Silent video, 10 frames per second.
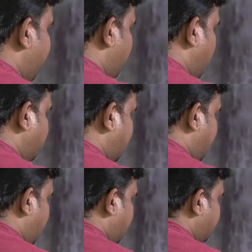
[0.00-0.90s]
మీద ఉన్నాడు చూడండి
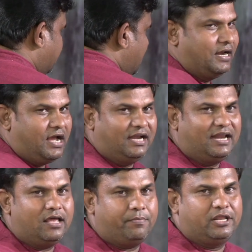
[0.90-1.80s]
ఇక్కడ
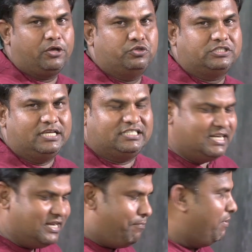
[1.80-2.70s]
కడ్రాయర్ మీద ఉంచి
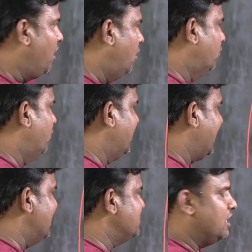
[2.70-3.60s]
చిన్న పిల్లగాడు వాడికి
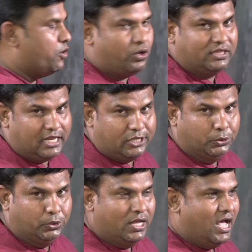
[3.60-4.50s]
ఏం చేయాలో కూడా తెలియదు
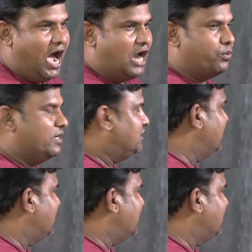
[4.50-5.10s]
అటువంటి చిన్న